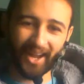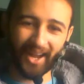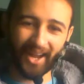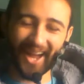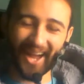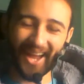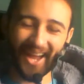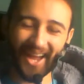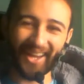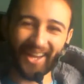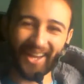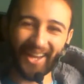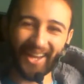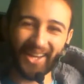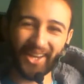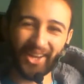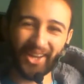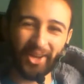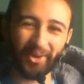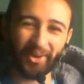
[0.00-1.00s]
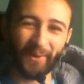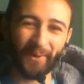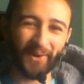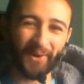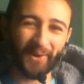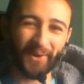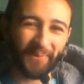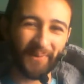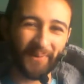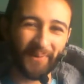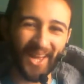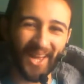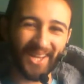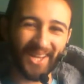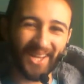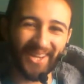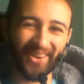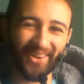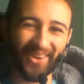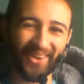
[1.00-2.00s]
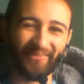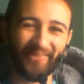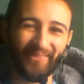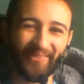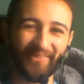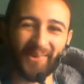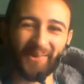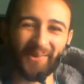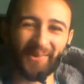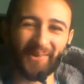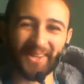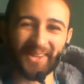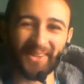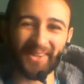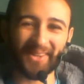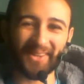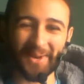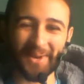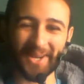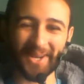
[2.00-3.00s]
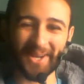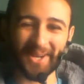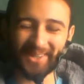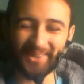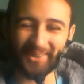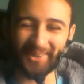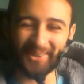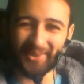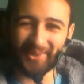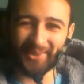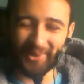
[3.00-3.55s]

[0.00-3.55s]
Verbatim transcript: Aê, população boa do meu Brasil!